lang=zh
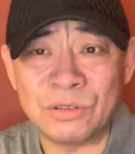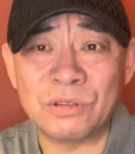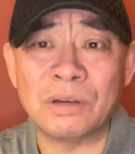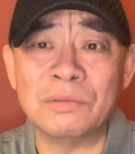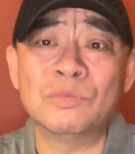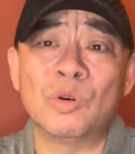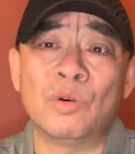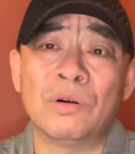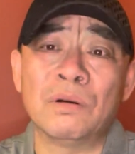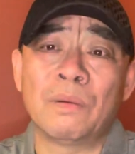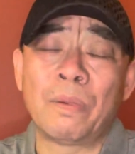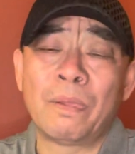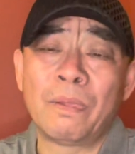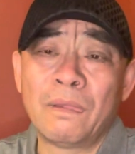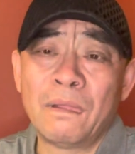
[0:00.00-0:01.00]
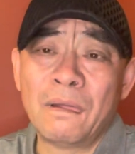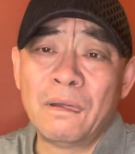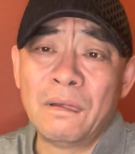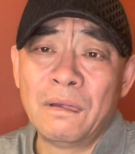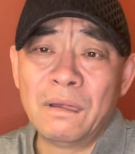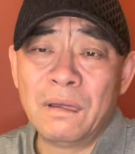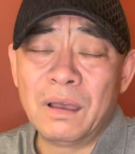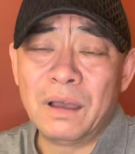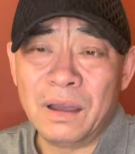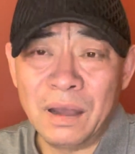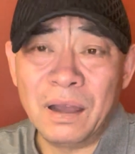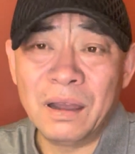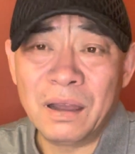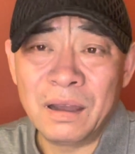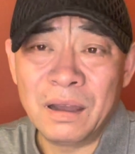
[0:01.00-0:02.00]
传播，
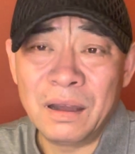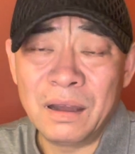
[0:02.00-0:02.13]
啊，